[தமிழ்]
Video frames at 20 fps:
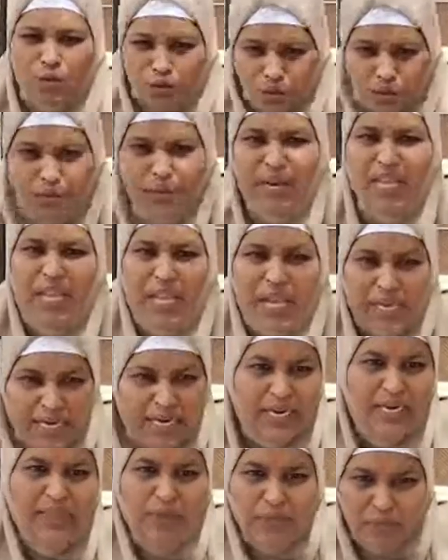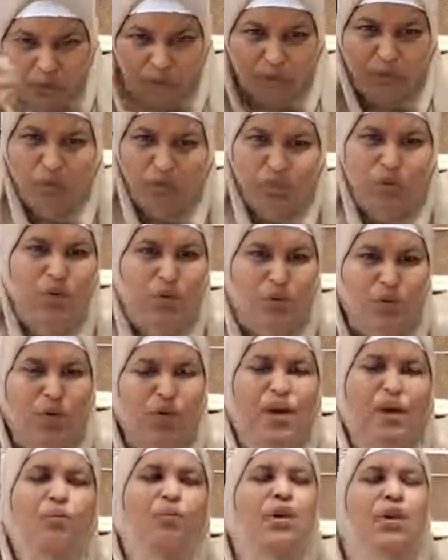அந்த உடன்படிக்கையில கையெழுத்து போட்டு
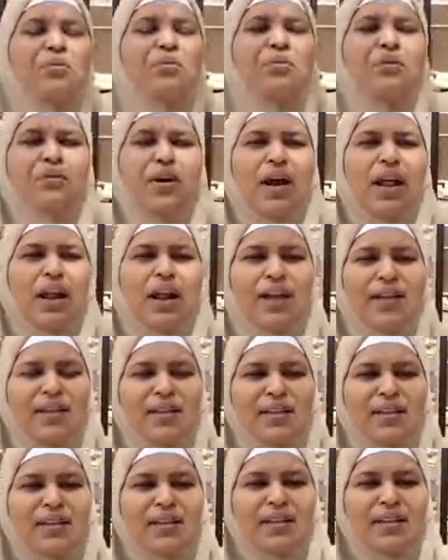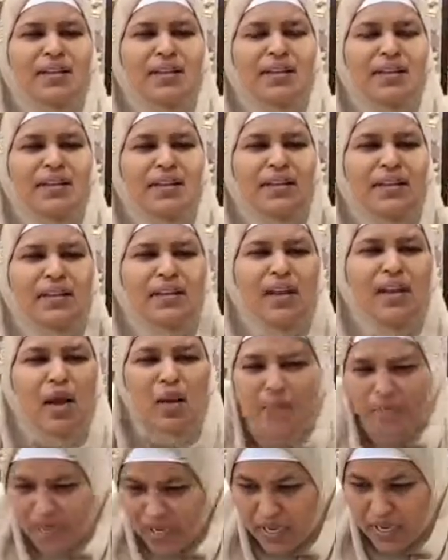கொடுத்துருவோங்கிற முடிவுக்கு வராங்க
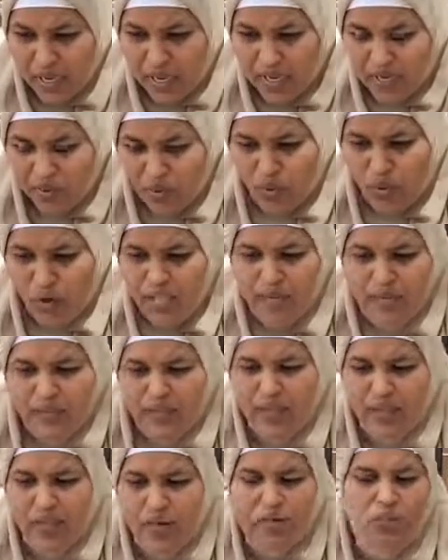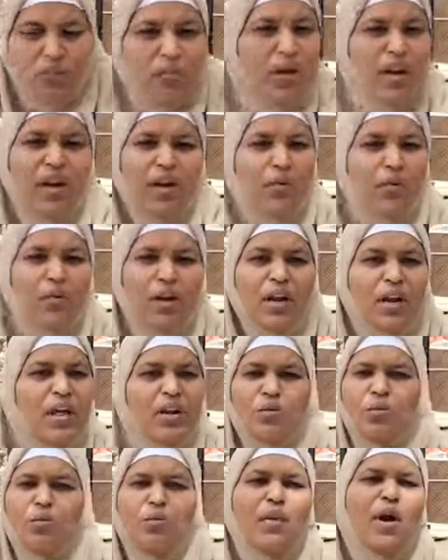அப்ப கூட இருந்த உமர் அவங்க
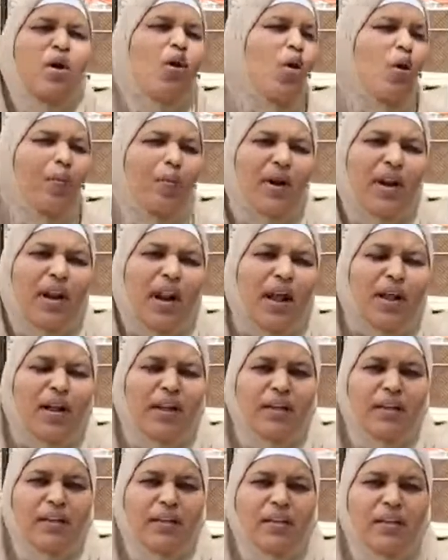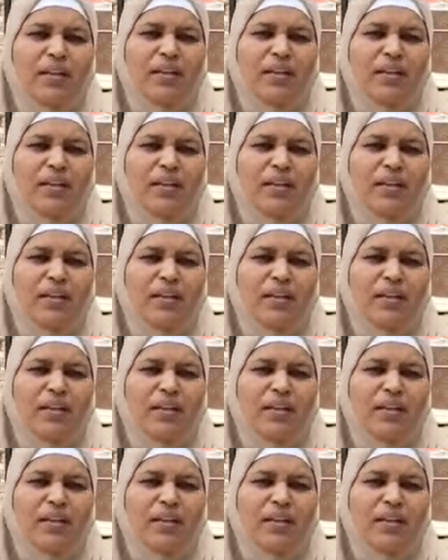எல்லாம் ரொம்ப கோவப்படுறாங்க